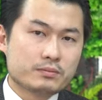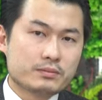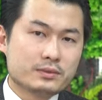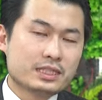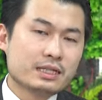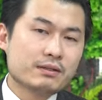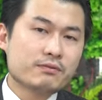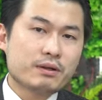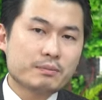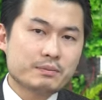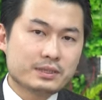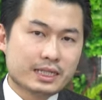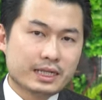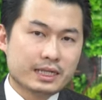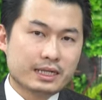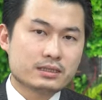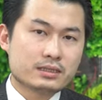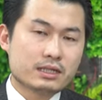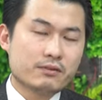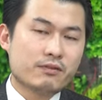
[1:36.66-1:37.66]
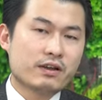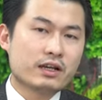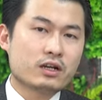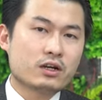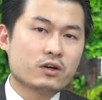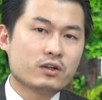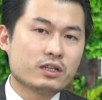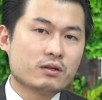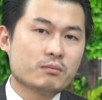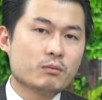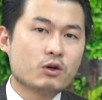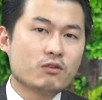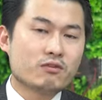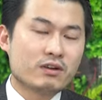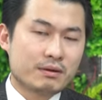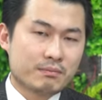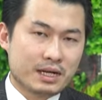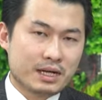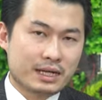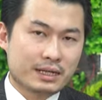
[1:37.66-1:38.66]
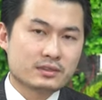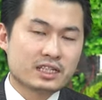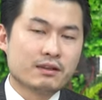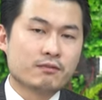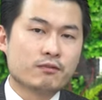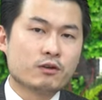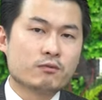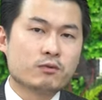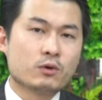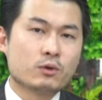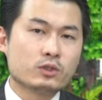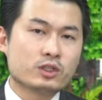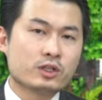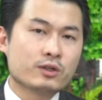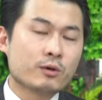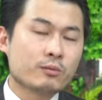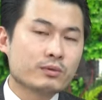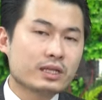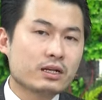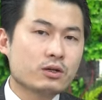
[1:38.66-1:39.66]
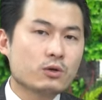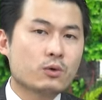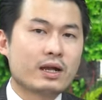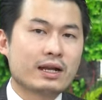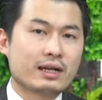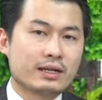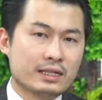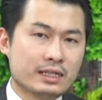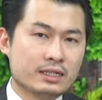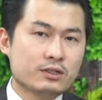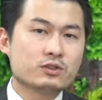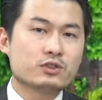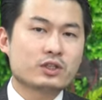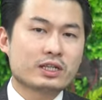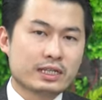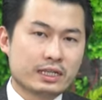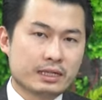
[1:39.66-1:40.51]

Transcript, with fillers: chính pháp chế sẽ phải có những bộ văn bản để phục vụ cho công tác quản lý của doanh